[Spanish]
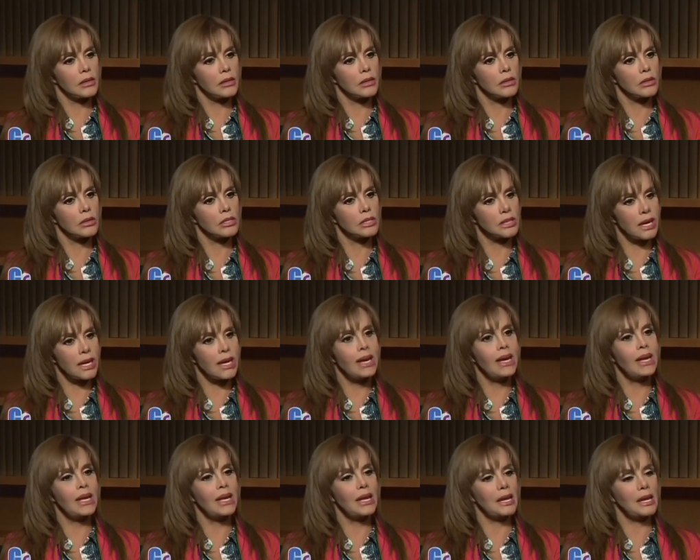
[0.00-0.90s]
o
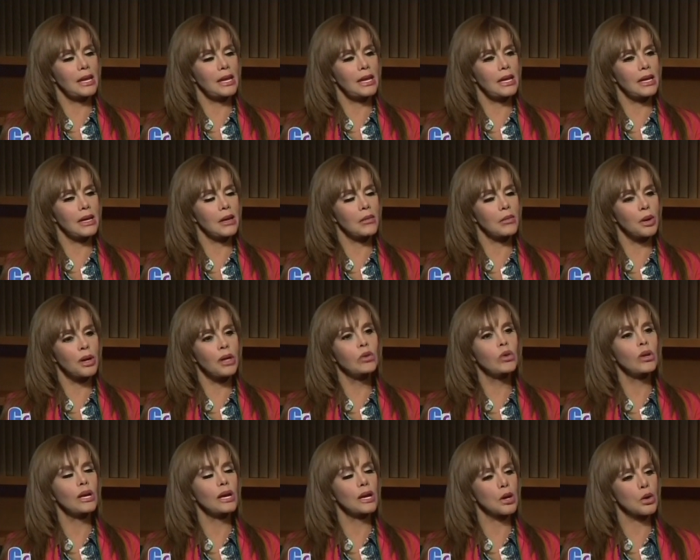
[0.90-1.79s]
sea, eh, Ramón
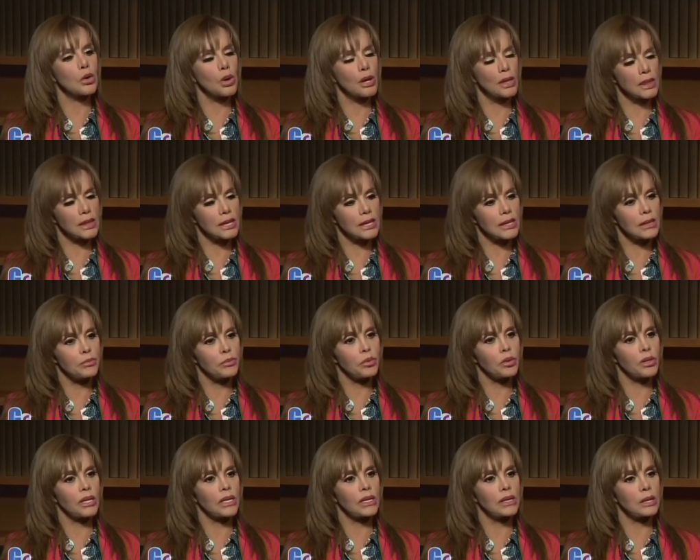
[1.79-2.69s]
no la encuentra
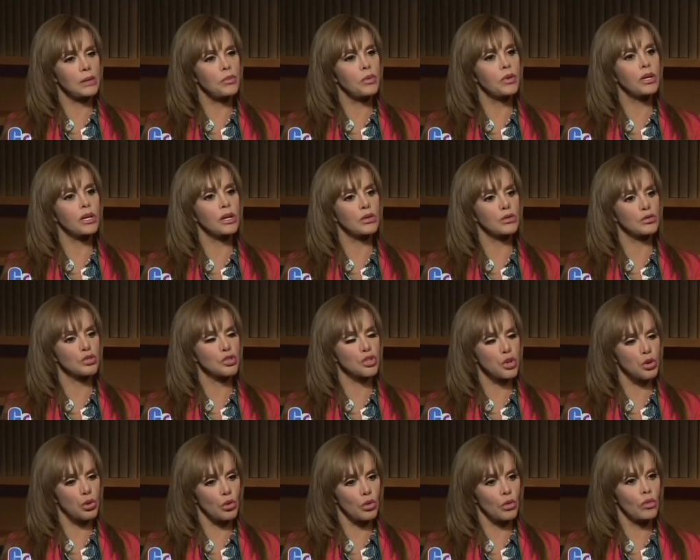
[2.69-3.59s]
porque el tipo
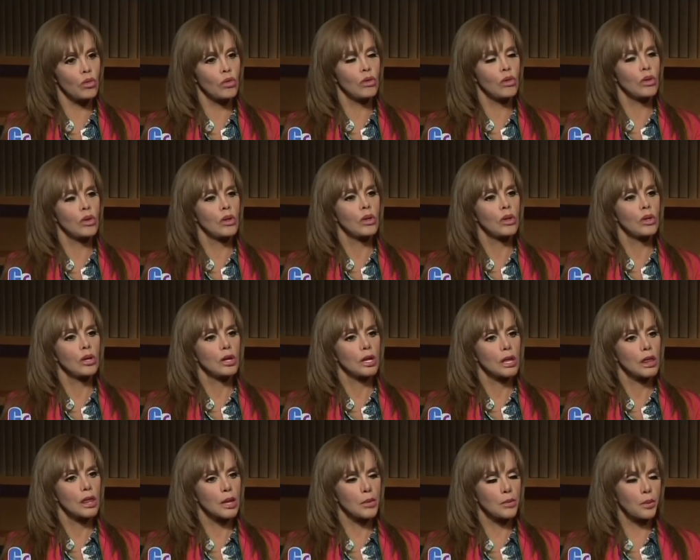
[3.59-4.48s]
renunció.
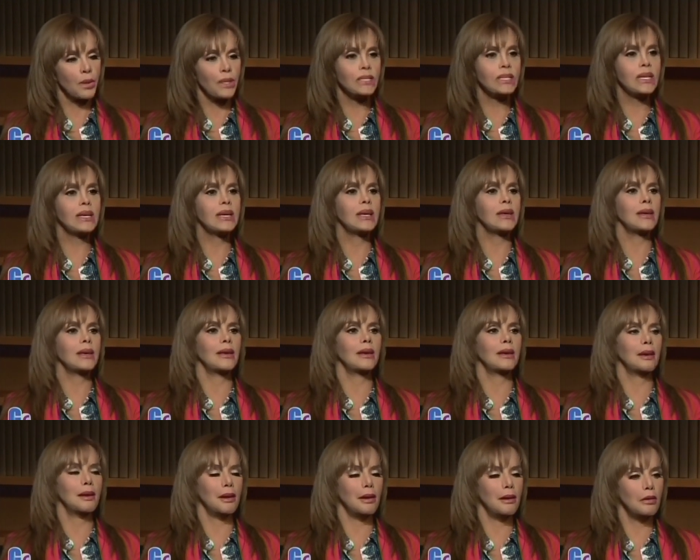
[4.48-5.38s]
Después de
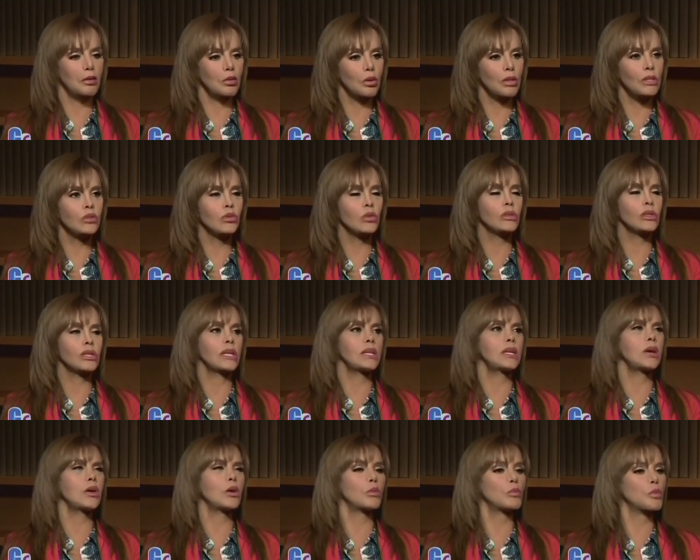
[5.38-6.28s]
que hizo esto,
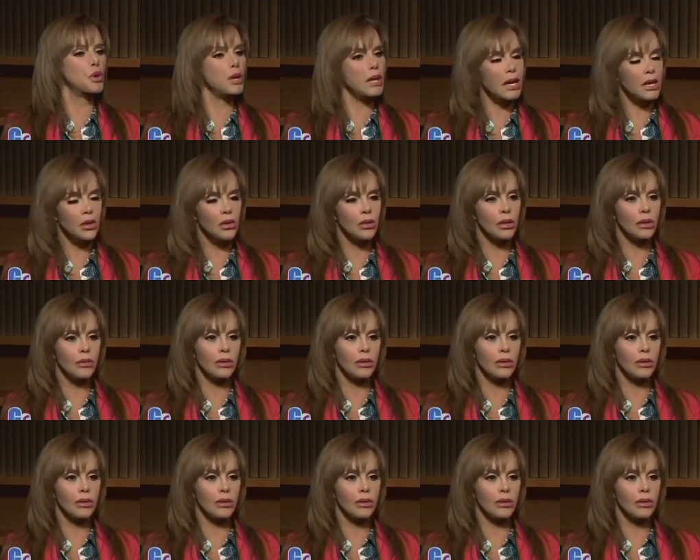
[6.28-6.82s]
tiene como un año de